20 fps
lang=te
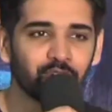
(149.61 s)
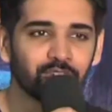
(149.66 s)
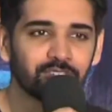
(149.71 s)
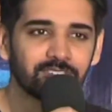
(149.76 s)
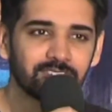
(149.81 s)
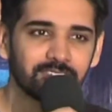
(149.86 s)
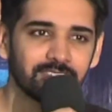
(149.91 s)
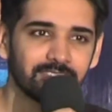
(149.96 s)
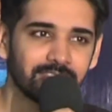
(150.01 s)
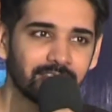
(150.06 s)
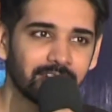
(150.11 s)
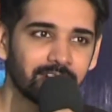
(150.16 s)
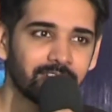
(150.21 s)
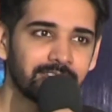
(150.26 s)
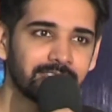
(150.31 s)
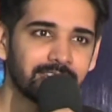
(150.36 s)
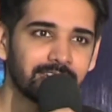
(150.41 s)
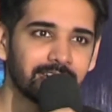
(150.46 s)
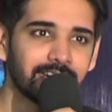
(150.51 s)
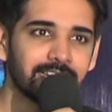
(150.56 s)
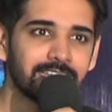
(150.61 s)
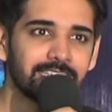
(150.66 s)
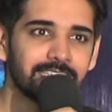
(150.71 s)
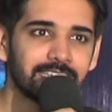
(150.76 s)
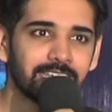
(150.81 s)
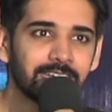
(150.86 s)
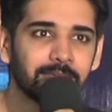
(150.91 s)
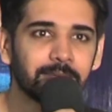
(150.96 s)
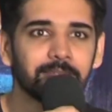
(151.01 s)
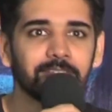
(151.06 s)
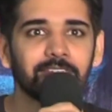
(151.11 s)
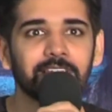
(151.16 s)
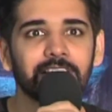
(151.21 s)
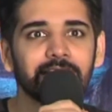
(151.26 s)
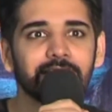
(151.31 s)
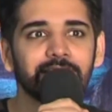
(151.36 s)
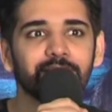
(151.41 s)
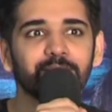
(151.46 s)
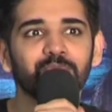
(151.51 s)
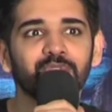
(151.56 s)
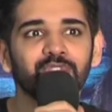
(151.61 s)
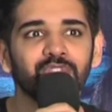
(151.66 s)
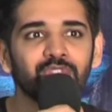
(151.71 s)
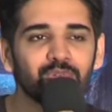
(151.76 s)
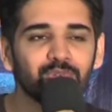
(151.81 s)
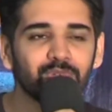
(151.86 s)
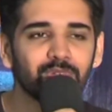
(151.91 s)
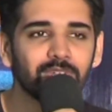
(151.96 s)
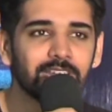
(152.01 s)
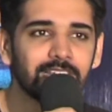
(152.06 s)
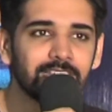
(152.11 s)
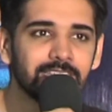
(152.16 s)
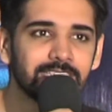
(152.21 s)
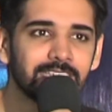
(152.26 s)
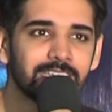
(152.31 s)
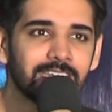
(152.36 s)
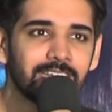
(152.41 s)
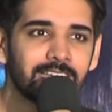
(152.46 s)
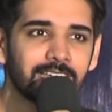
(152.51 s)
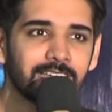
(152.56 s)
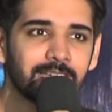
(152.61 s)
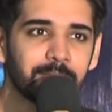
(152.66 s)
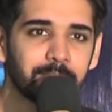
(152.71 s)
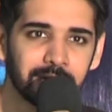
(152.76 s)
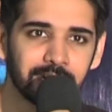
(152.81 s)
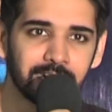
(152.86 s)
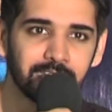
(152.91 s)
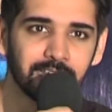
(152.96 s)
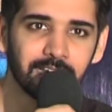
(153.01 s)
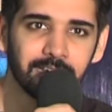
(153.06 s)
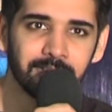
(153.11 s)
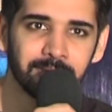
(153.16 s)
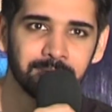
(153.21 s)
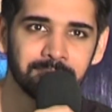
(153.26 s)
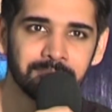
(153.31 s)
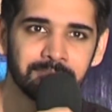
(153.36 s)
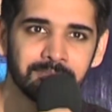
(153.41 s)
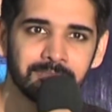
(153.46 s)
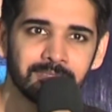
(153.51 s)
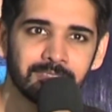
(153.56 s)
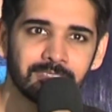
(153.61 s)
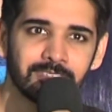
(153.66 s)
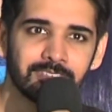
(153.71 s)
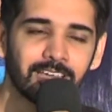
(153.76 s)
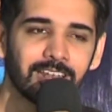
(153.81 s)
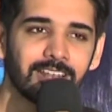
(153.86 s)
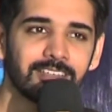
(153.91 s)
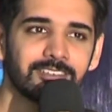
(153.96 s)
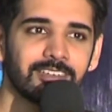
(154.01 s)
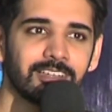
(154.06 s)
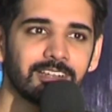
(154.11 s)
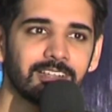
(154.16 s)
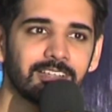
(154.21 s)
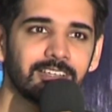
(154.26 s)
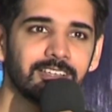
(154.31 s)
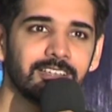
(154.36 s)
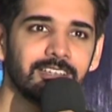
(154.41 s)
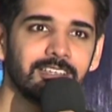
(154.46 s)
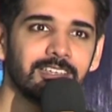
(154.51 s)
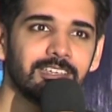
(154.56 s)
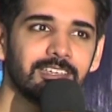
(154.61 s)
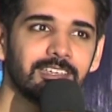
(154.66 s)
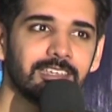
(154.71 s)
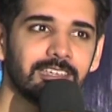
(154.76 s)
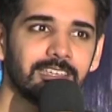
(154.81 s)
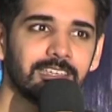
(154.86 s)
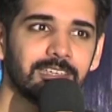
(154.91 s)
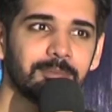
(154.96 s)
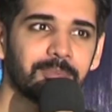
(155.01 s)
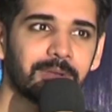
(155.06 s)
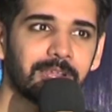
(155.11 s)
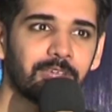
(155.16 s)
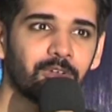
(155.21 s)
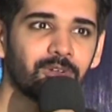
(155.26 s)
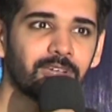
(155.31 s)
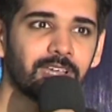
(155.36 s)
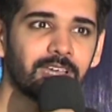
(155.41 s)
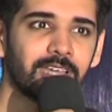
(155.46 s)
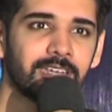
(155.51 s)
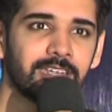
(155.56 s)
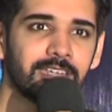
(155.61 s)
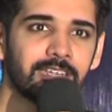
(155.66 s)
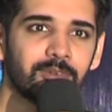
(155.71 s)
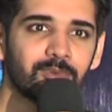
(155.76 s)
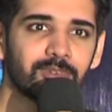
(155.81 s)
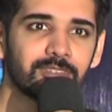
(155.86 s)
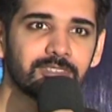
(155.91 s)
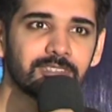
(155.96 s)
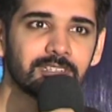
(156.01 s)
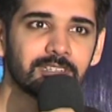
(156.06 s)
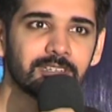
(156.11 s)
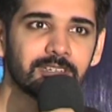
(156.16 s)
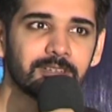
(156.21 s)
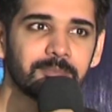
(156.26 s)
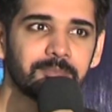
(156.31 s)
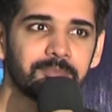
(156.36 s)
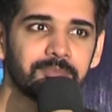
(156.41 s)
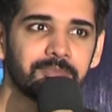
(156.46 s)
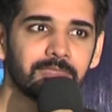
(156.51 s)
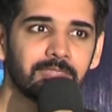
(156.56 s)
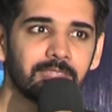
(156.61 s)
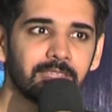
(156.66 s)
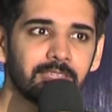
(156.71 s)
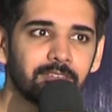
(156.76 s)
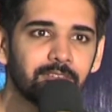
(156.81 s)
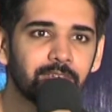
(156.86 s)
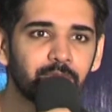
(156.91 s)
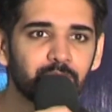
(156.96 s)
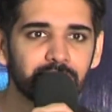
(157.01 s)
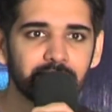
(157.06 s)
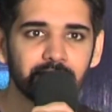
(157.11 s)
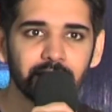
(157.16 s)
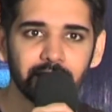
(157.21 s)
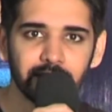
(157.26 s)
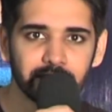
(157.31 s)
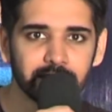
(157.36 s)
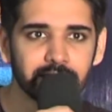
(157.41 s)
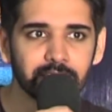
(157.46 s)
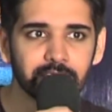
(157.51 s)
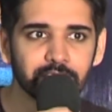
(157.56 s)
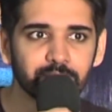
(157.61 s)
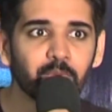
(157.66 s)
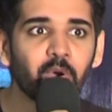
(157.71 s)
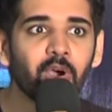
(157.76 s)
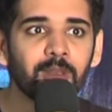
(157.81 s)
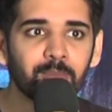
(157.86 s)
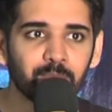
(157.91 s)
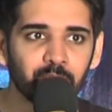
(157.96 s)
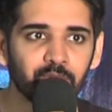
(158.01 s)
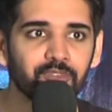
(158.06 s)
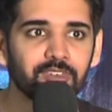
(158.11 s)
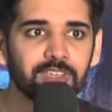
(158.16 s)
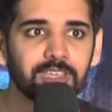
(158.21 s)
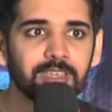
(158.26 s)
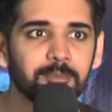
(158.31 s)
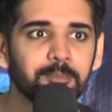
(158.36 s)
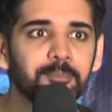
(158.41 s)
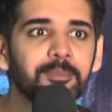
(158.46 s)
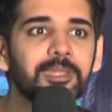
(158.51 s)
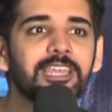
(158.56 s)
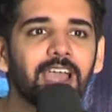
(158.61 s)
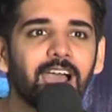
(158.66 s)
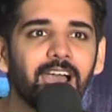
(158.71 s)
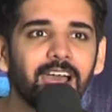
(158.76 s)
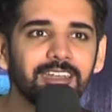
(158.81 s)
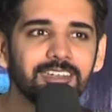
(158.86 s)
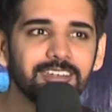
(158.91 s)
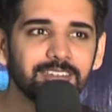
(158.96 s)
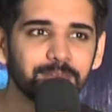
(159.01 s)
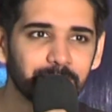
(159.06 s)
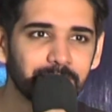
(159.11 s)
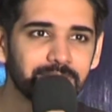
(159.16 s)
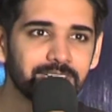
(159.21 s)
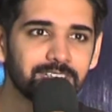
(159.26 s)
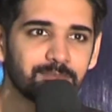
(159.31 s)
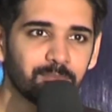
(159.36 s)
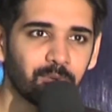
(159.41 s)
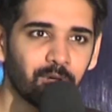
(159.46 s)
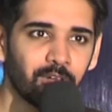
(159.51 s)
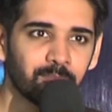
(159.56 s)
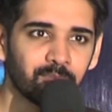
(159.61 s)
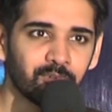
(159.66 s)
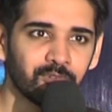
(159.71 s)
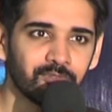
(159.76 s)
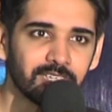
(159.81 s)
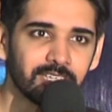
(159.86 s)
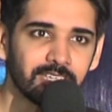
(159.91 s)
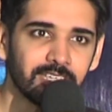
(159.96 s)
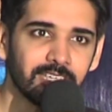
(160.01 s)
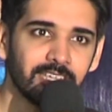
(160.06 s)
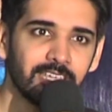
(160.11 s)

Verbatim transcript: కోర్స్ తర్వాత రిలీజ్ అయిన రిలీజ్ ముందు రిలీజ్ అయినాక మీడియా చాలా చాలా ఈ ప్రయోగాన్ని ఇట్ వాజ్ వి వుడ్ సే ఇట్స్ స్మాల్ మూవీ బిగ్ హార్ట్ బట్ స్మాల్ మూవీ